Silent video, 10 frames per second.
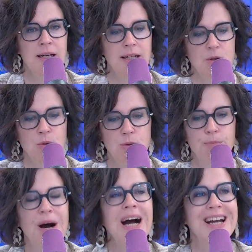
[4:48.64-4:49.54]
Et donc de ne
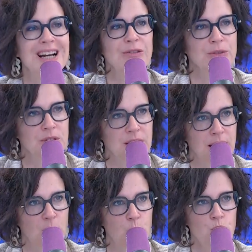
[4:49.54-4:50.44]
pas réinventer
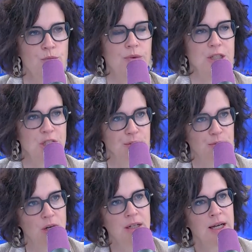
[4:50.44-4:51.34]
la roue à chaque
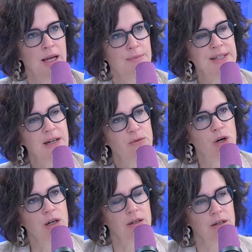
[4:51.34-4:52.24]
fois, mais
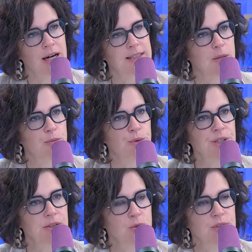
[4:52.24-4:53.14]
d'avoir un
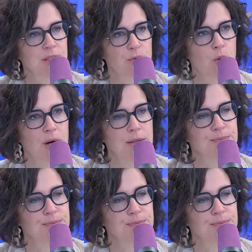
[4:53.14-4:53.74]
appui sous cette forme-là.